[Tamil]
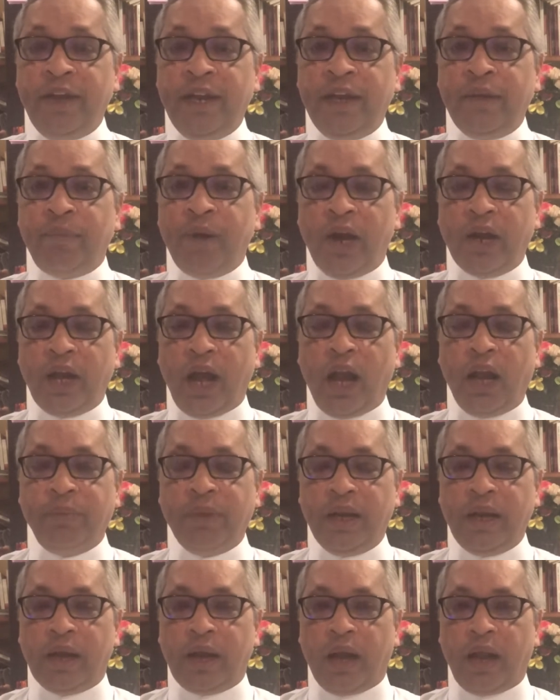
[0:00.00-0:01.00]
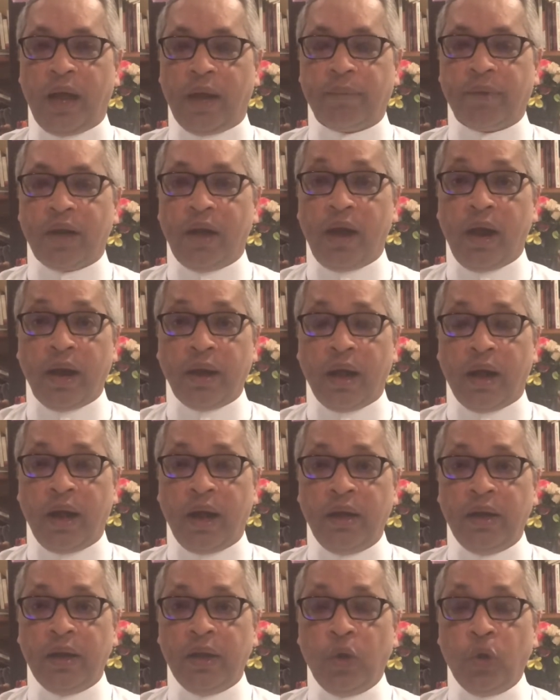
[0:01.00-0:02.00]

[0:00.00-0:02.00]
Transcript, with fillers: வேண்டுமானாலும் இருக்கலாம் ஆனால்